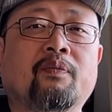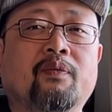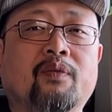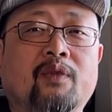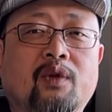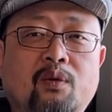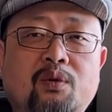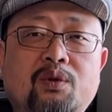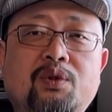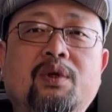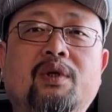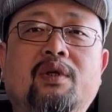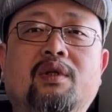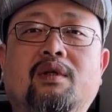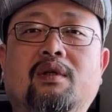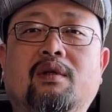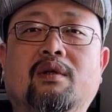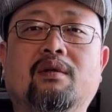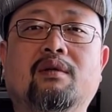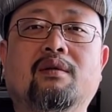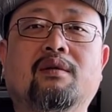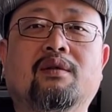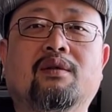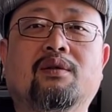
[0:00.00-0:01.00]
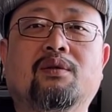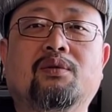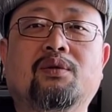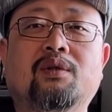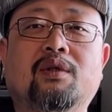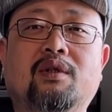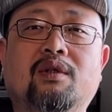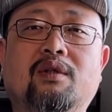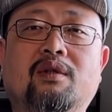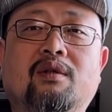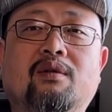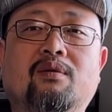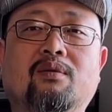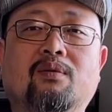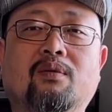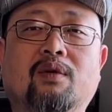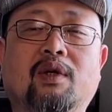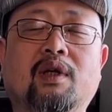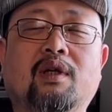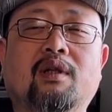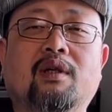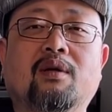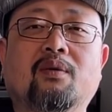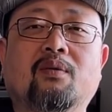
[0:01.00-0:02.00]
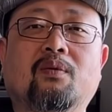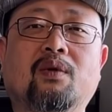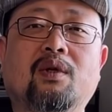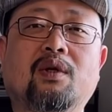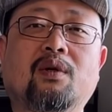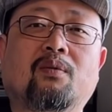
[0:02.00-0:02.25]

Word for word: 我确实确实，我要在国内，